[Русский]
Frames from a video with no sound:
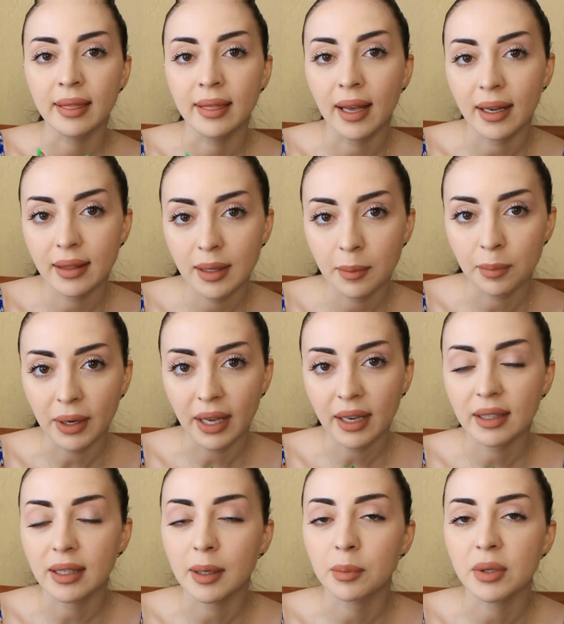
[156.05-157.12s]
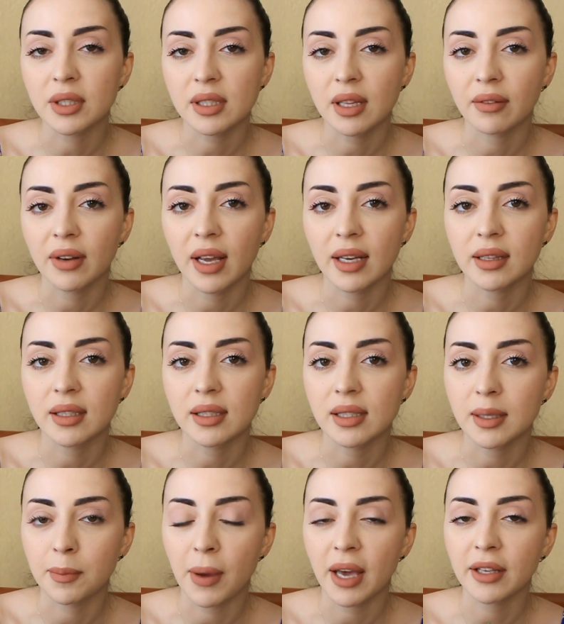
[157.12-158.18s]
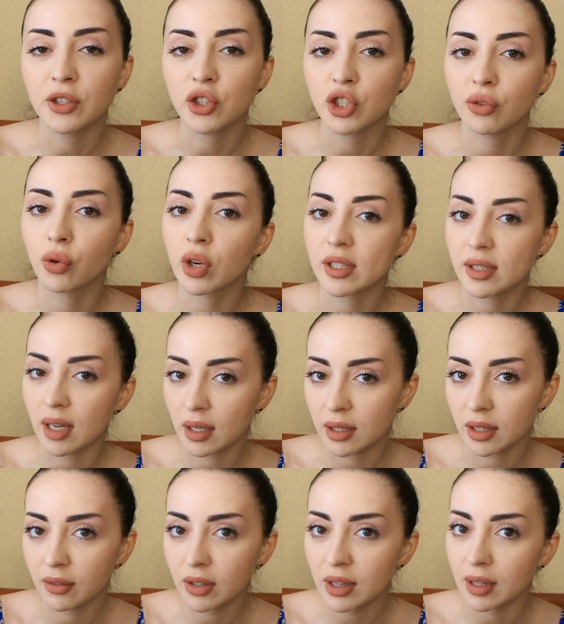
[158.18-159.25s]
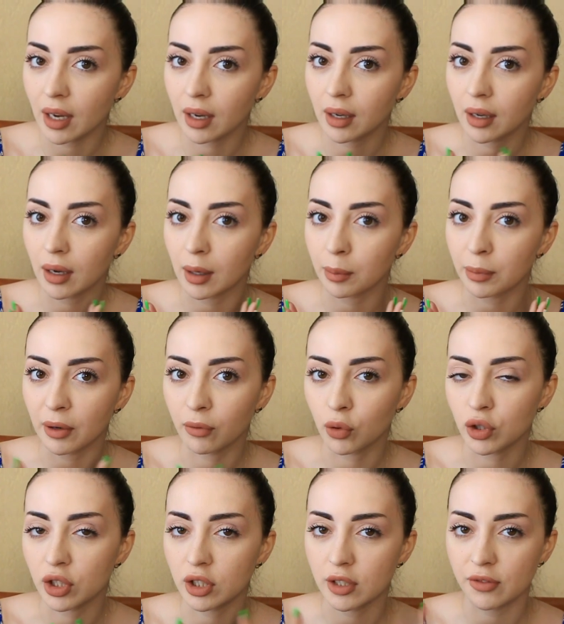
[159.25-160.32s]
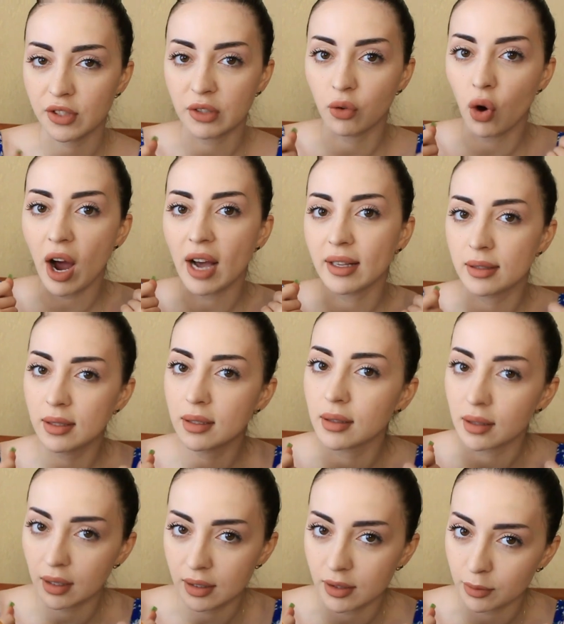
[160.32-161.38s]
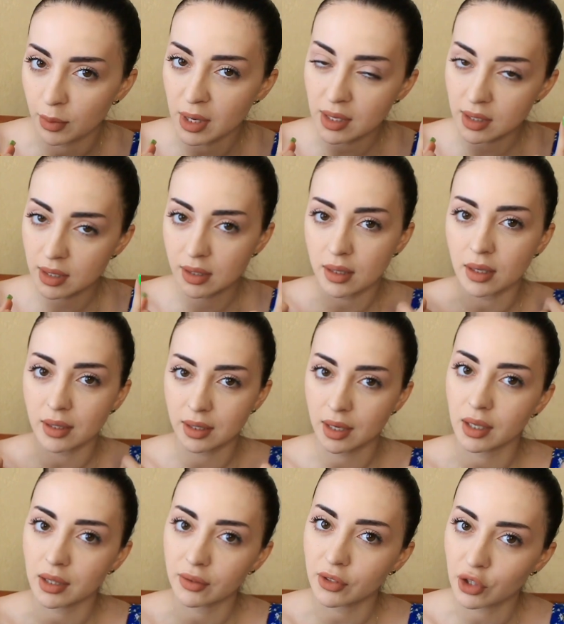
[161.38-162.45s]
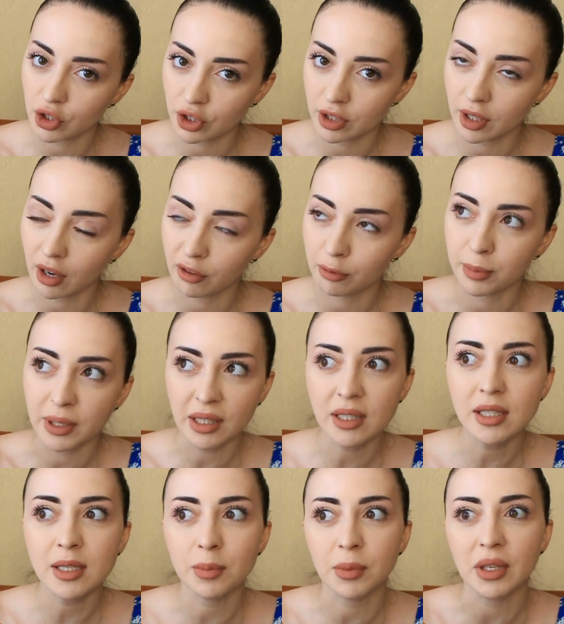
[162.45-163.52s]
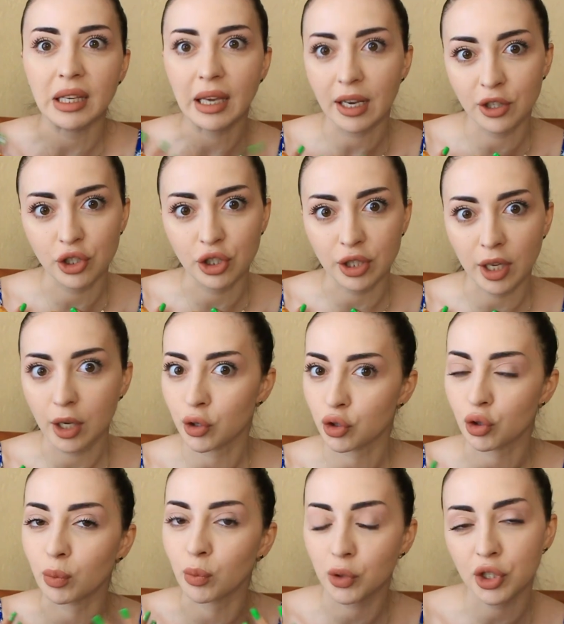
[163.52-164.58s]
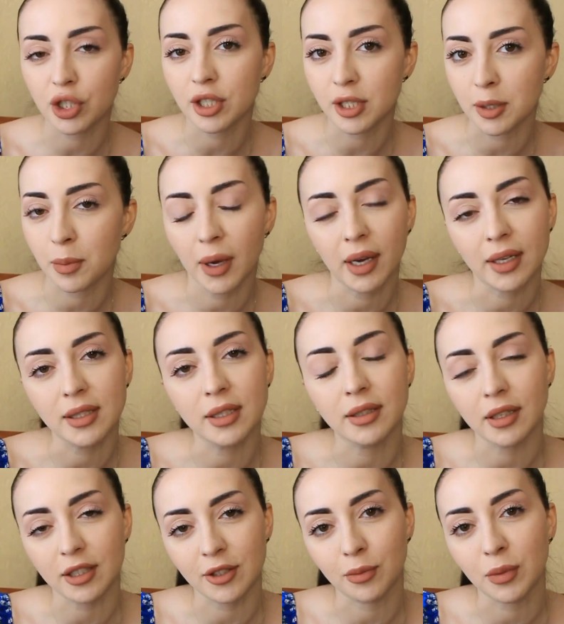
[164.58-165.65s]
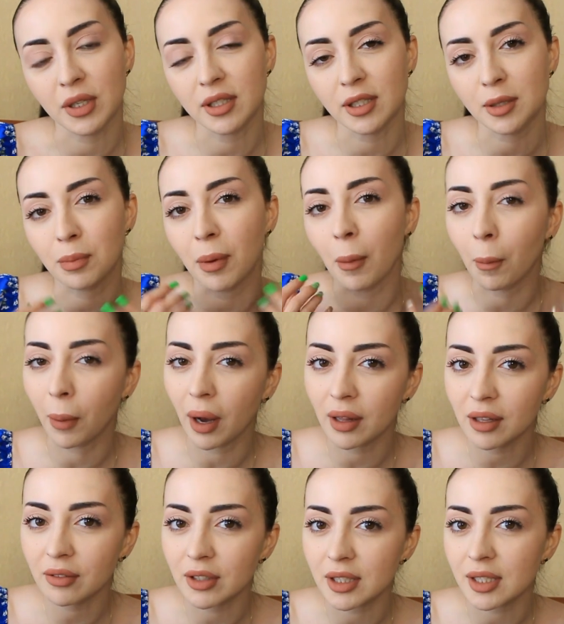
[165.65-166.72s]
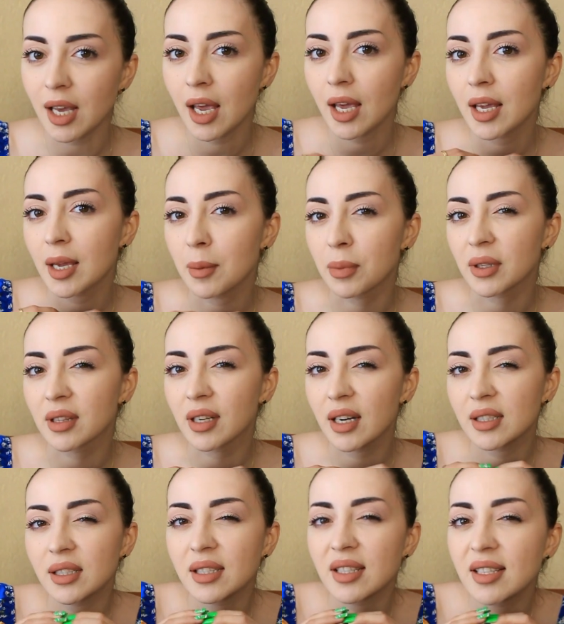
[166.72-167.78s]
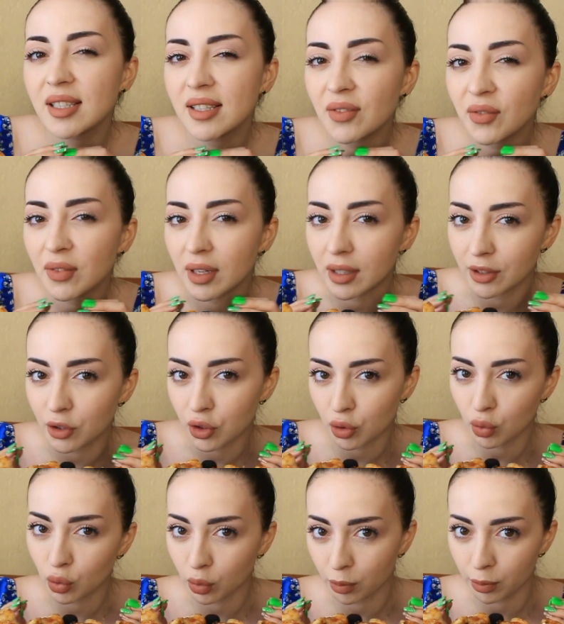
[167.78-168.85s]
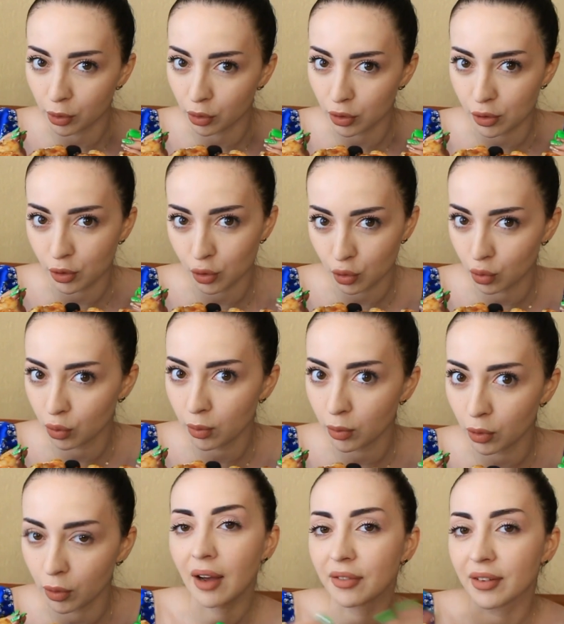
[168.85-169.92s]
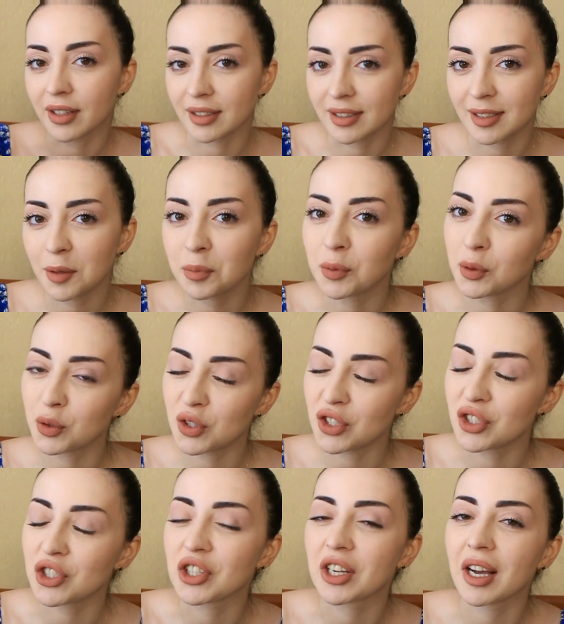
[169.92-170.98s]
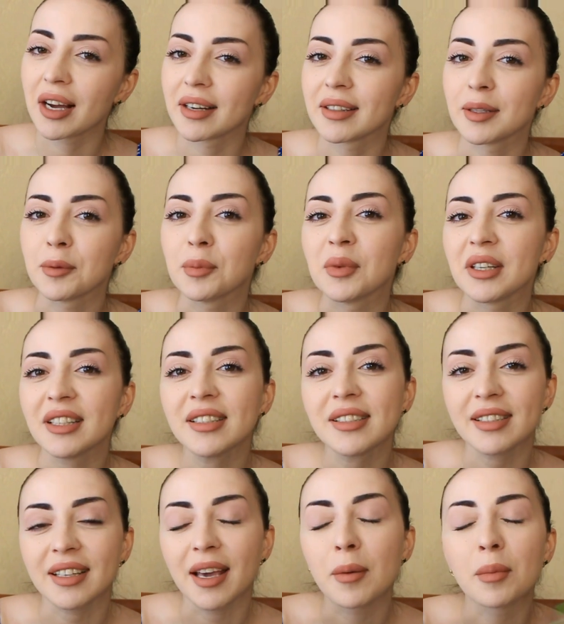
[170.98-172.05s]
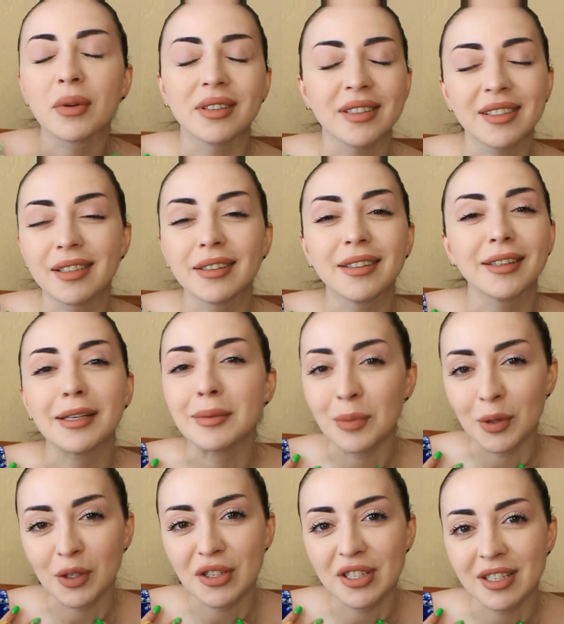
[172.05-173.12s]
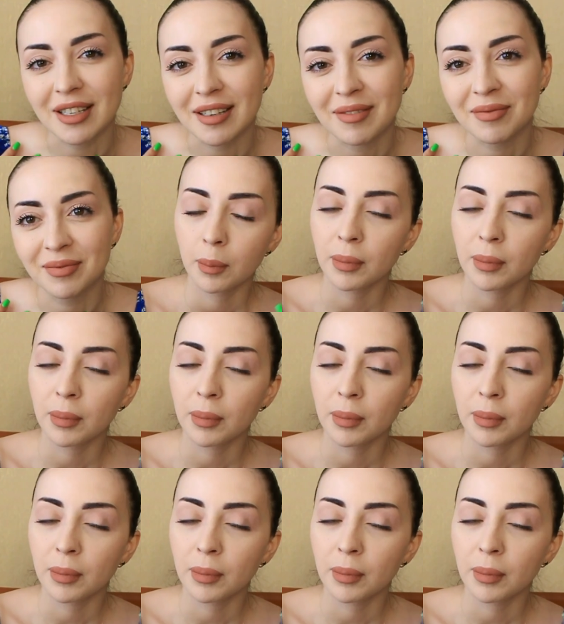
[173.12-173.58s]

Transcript: Данный проект не представляет из себя ничего азартного, так как проводится всего один раз в месяц 30 числа. В принципе, я считаю, что можно себя один раз в месяц побаловать и потратить символическую просто сумму, а в конце получить шикарный приз и обалденные эмоции.